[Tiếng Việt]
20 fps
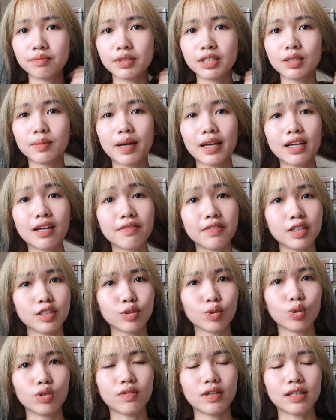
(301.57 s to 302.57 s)
bây giờ bạn đã về
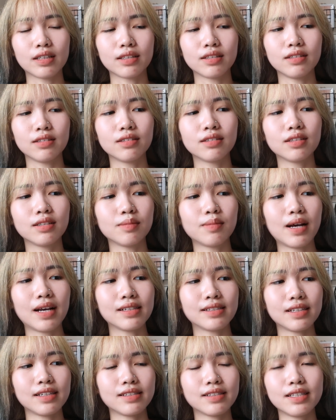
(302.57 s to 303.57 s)
rồi và tí nữa thì bạn
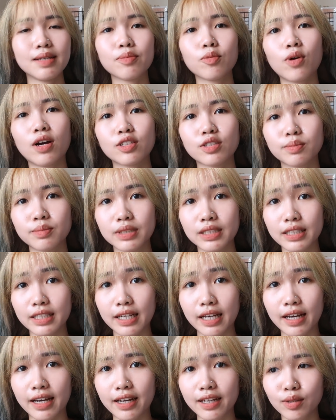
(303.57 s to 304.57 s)
ấy sẽ ship qua cho mình
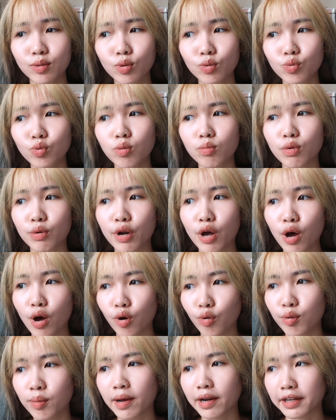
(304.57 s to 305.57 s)
cái thuốc nhuộm màu đỏ
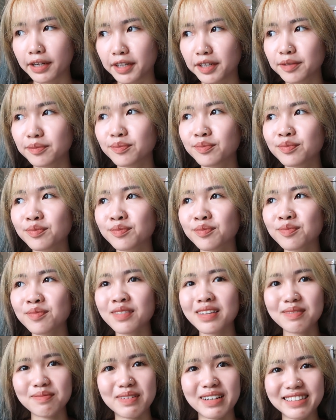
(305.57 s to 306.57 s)
của bạn ấy
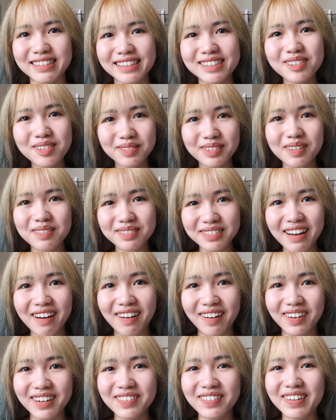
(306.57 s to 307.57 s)
mình sẽ nhuộm tông đỏ